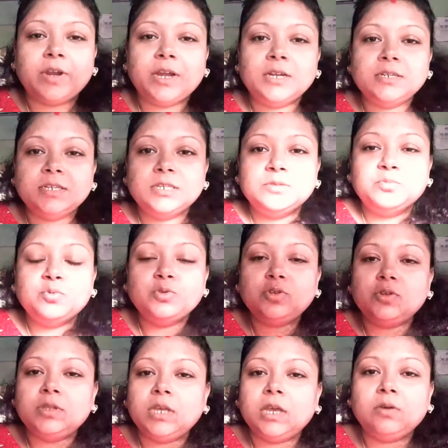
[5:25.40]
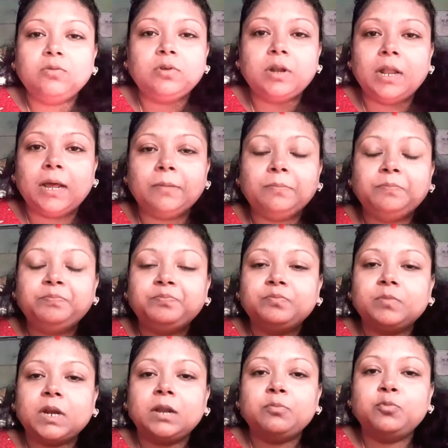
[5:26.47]
ফ্রেন্ডস পুজো দিয়ে উঠলাম
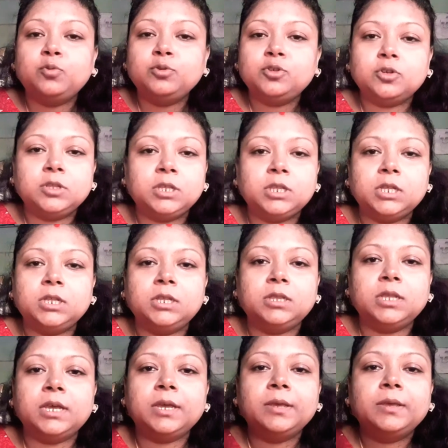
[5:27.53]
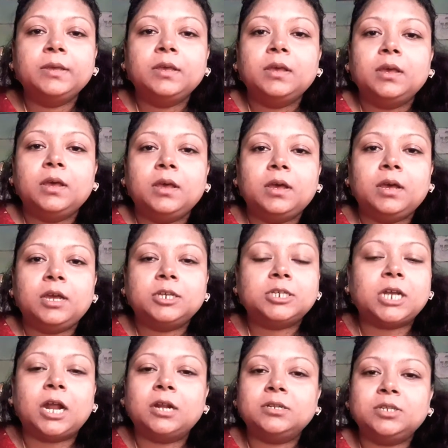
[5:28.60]
মানে পুজো দিতে দিতে
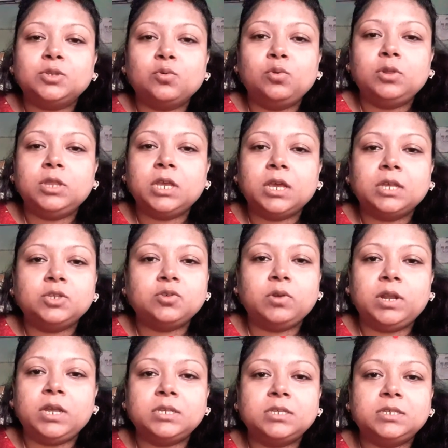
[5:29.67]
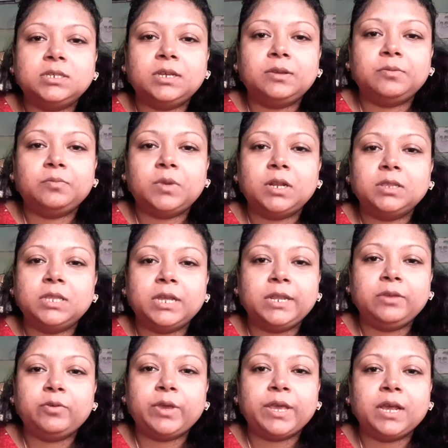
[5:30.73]
শান স্কুল থেকে চলে এসছে মানে
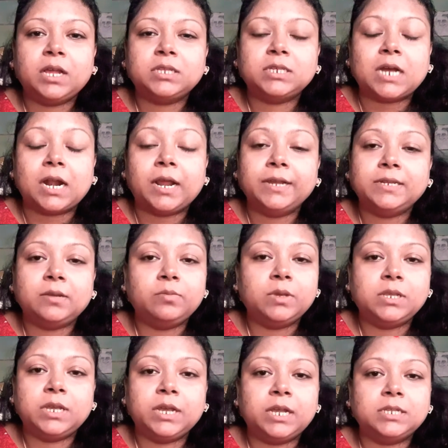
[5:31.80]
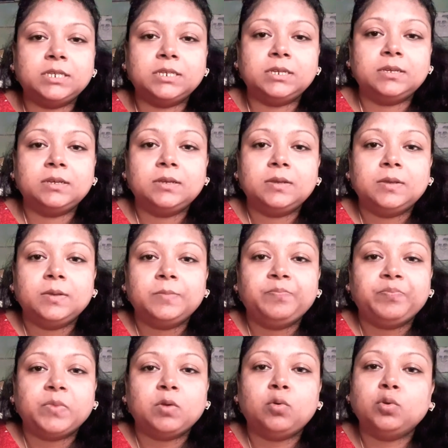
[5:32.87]
দেরি হয়ে গেছে আড়াইটা বেজে গেছে
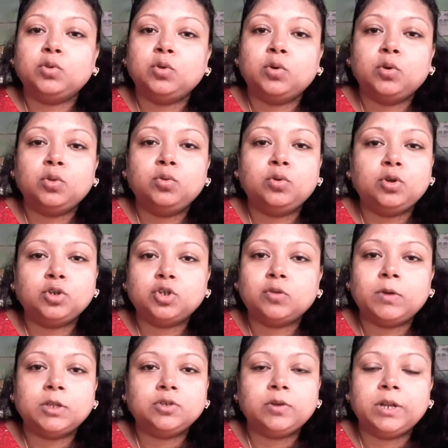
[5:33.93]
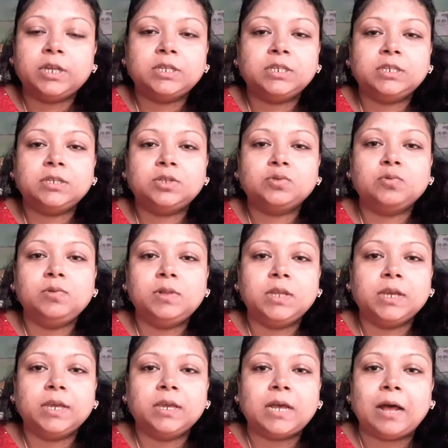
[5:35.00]
ও তো দুটোর সময় চলে এসছে স্কুল
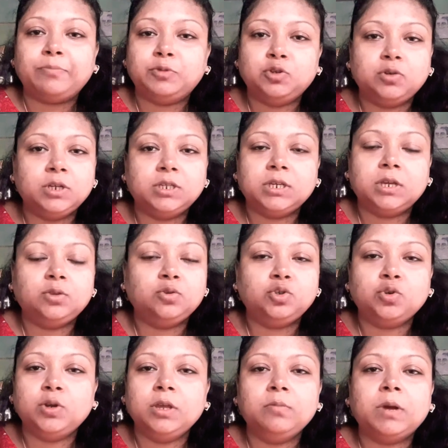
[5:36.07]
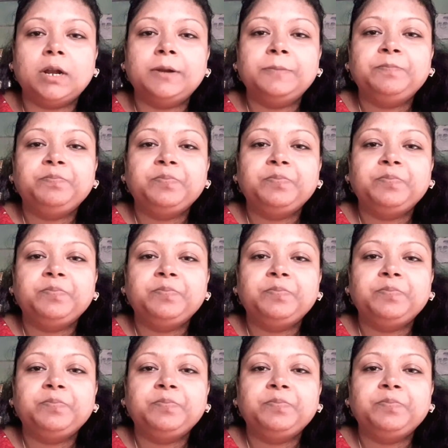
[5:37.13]
থেকে হাফ ছুটি যেহেতু শনিবার